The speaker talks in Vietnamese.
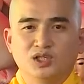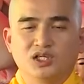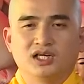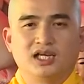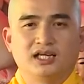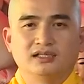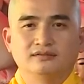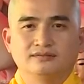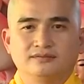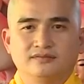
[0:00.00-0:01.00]
thực hành
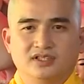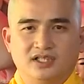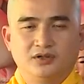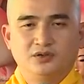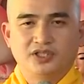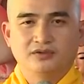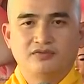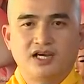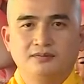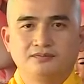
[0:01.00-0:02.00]
theo thiện
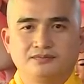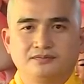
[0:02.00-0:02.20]
pháp